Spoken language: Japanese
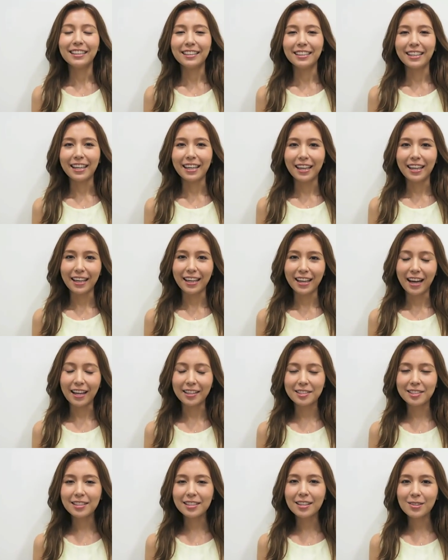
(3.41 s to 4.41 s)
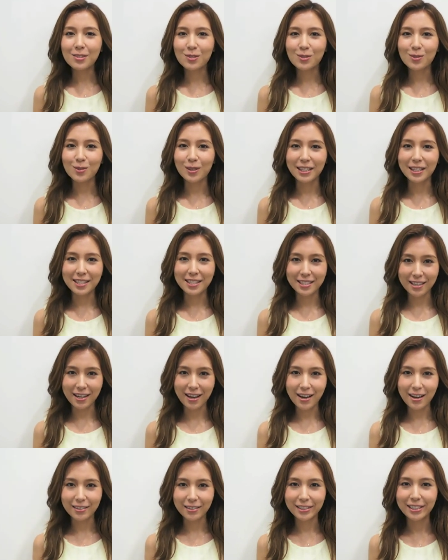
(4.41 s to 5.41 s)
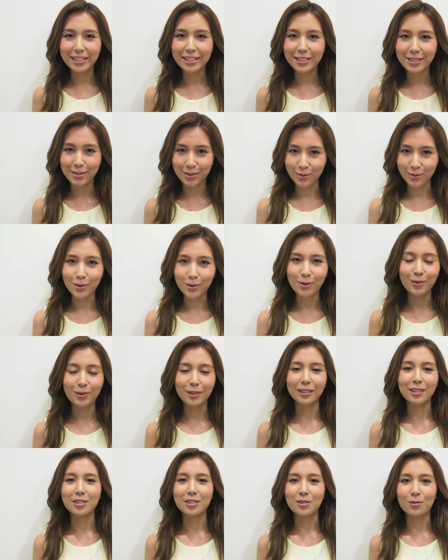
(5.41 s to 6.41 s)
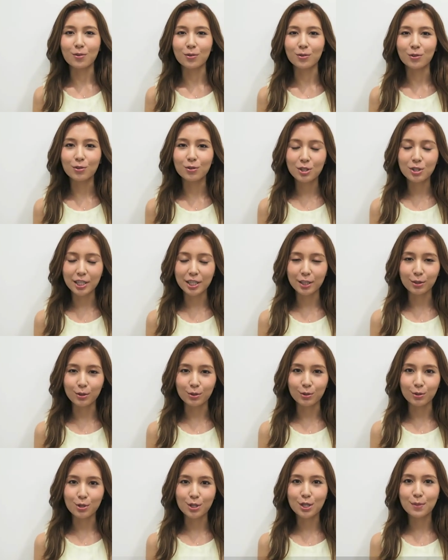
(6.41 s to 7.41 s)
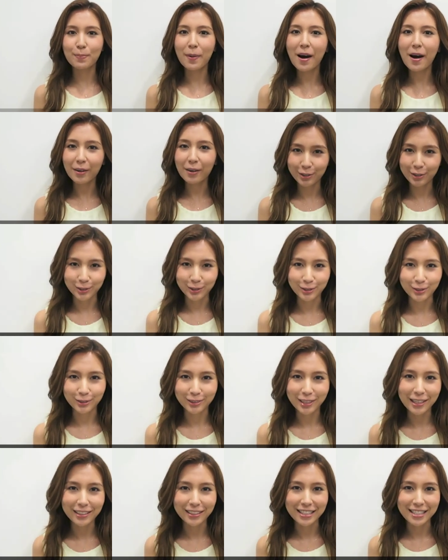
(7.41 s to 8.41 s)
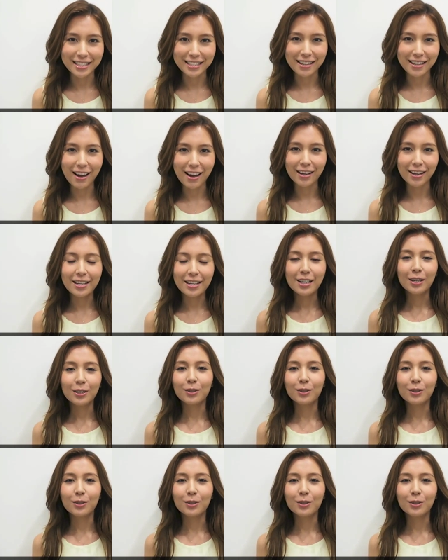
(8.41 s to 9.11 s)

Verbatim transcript: えー、はちがついつかリリースの私のニューシングル「スパークル」なんですが、